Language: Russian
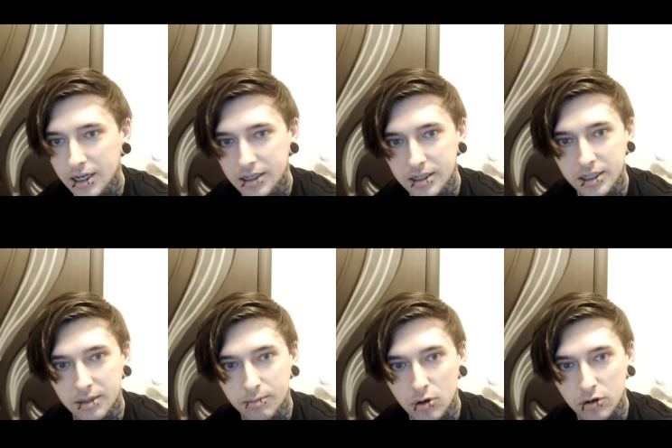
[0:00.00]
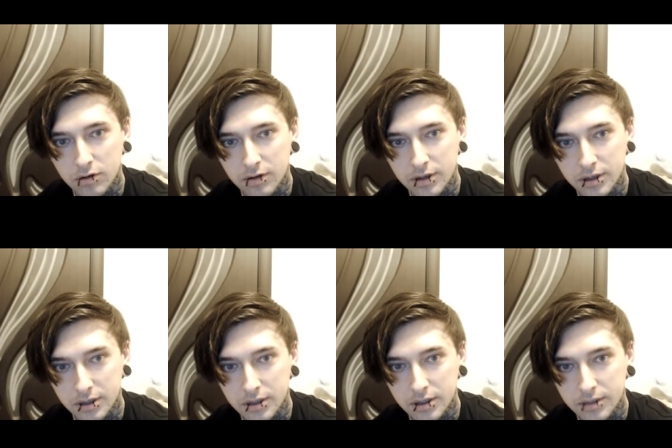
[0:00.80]
всегда хотел,
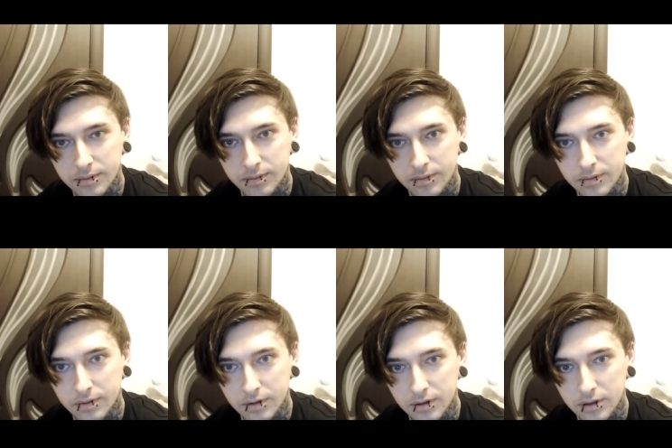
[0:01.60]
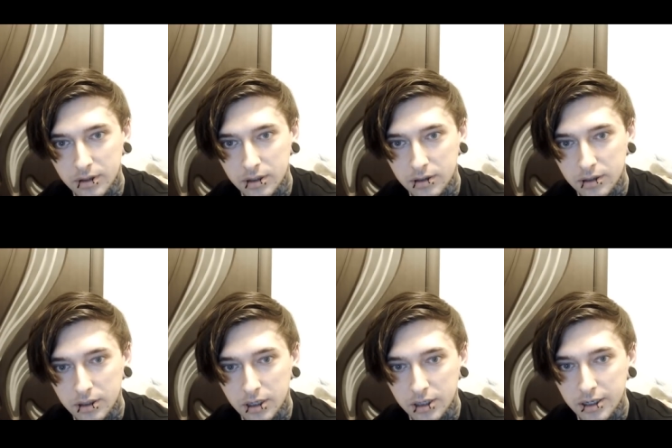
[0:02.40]
просто
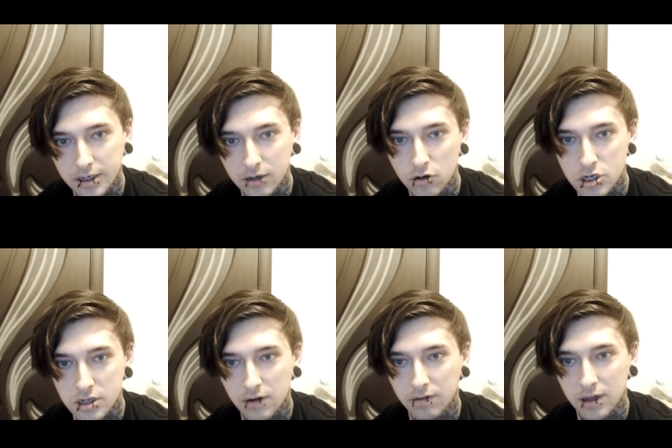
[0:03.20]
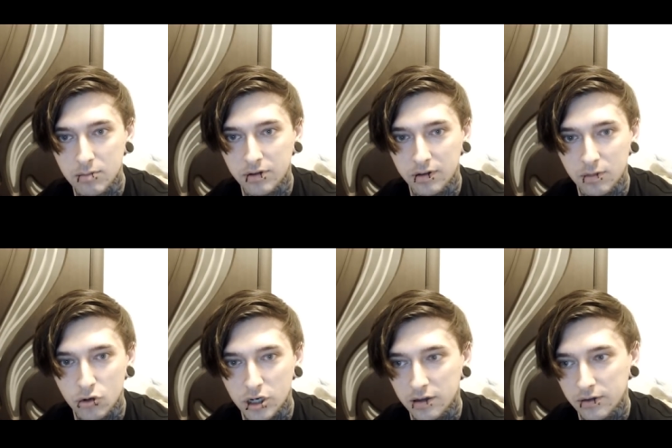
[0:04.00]
иногда хочется расслабиться, если
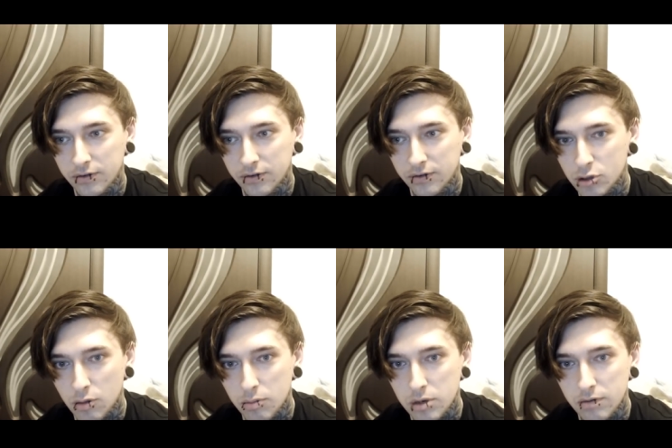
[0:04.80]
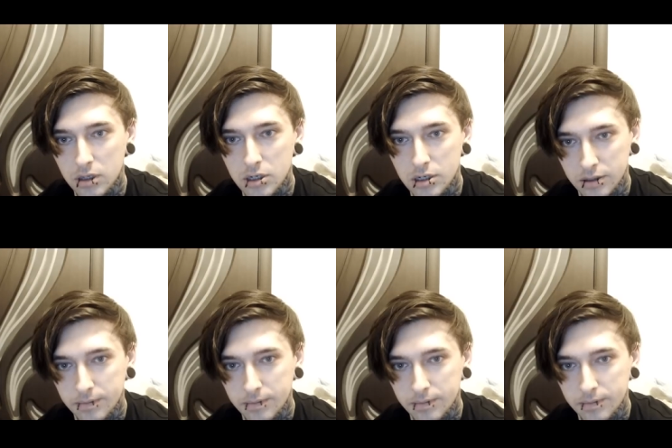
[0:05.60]
получается весело, почему бы не выложить.